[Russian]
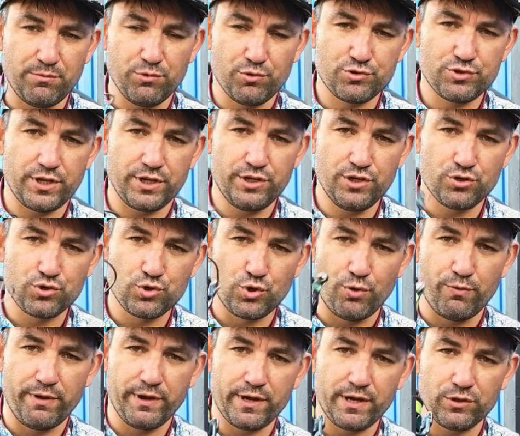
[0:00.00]
нужна
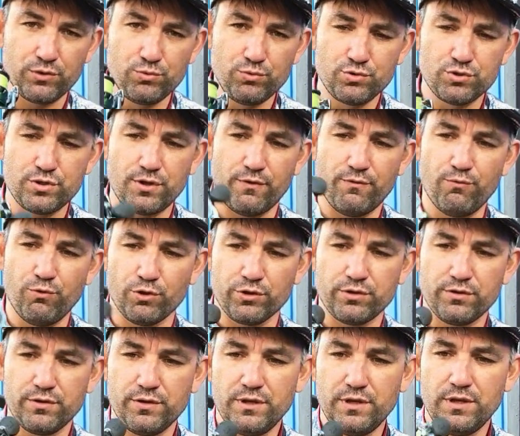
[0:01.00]
дешевая катушка,
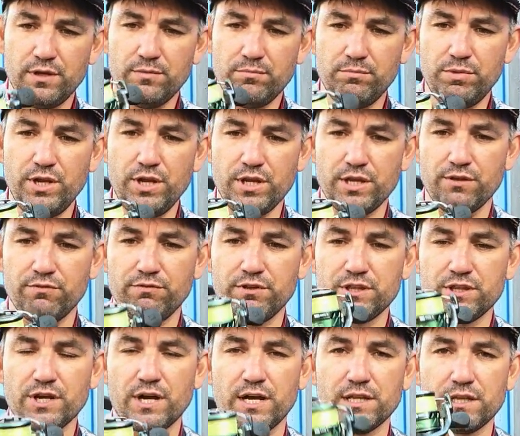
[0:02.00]
вот, берите
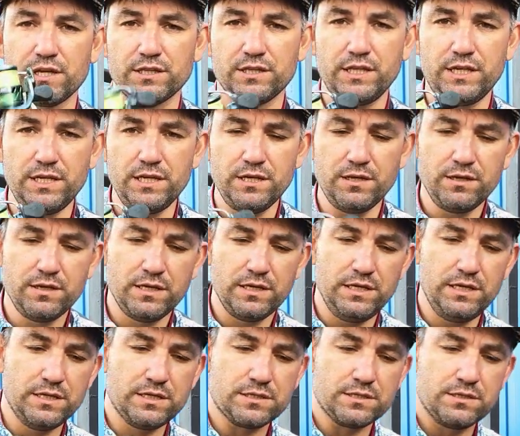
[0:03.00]
Windrunner
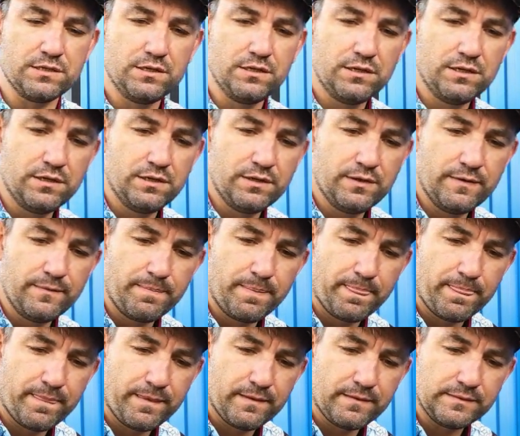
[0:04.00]
3X
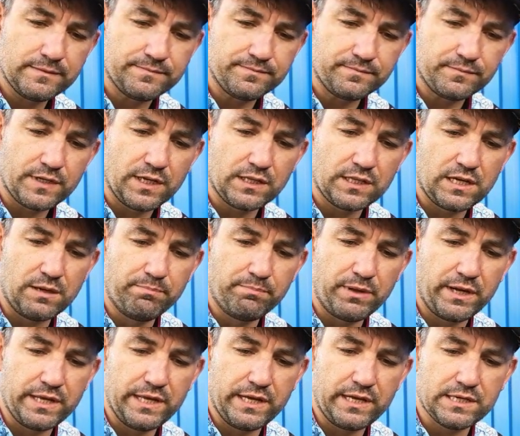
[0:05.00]
от
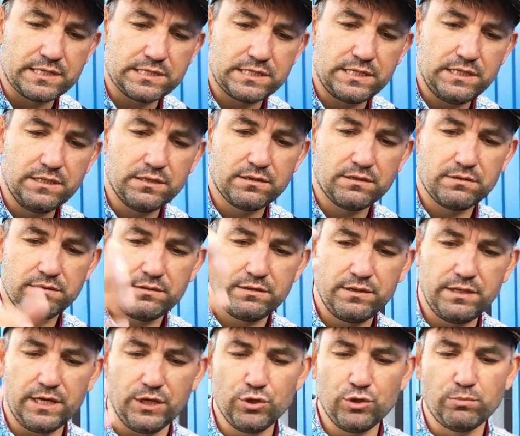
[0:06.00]
компании Cast King,
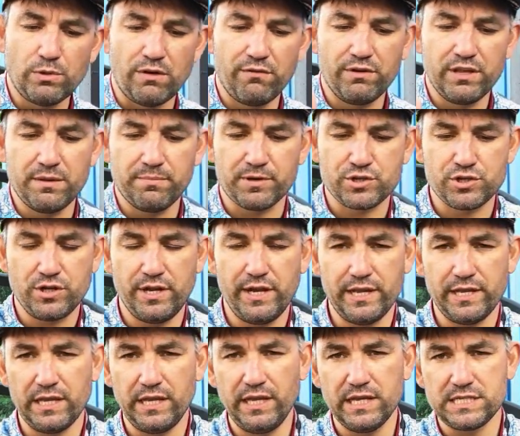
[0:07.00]
Я думаю, вы не
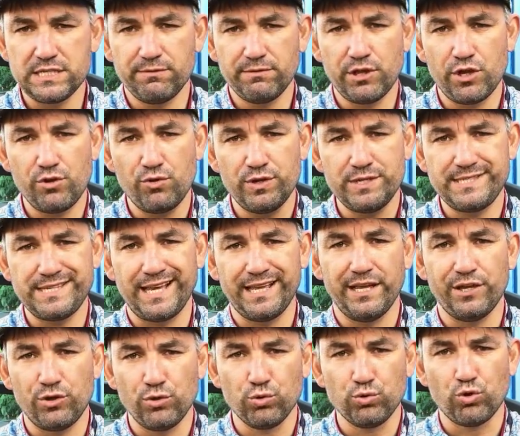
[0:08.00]
пожалеете. Если вы на нее
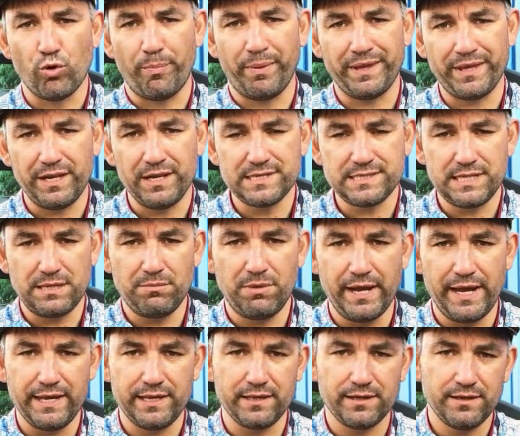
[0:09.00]
сядете, утопите или
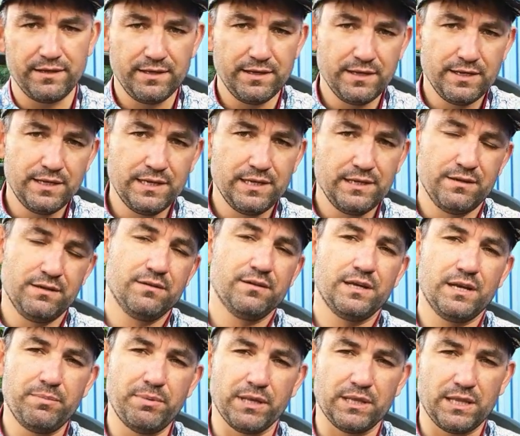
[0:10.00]
сломаете,
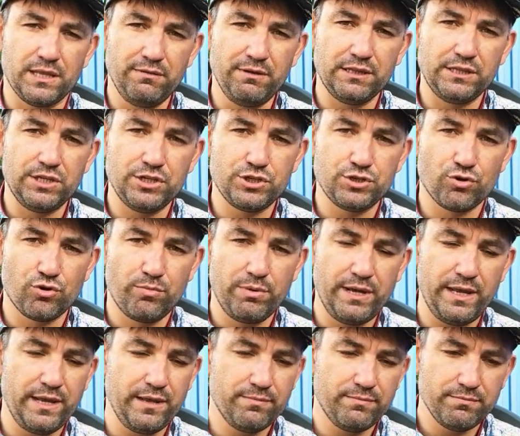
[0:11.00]
ребята, 2000
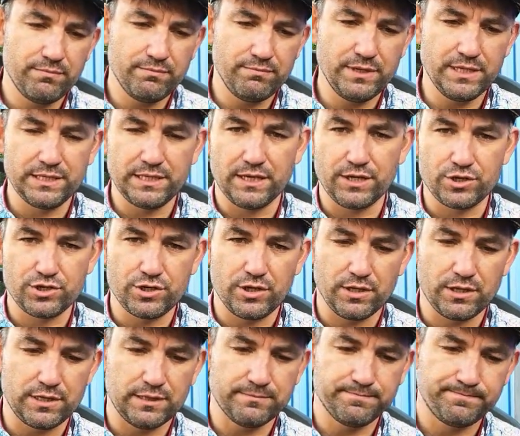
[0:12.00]
рублей не так
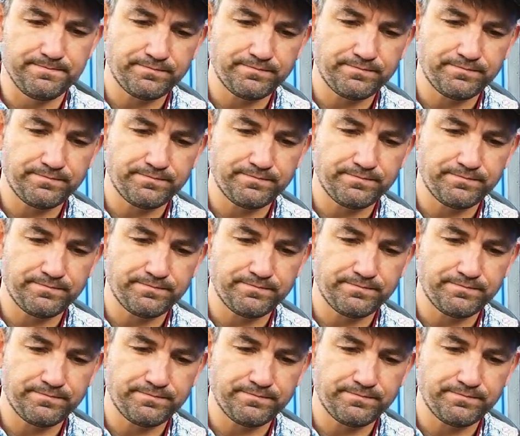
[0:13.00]
жалко.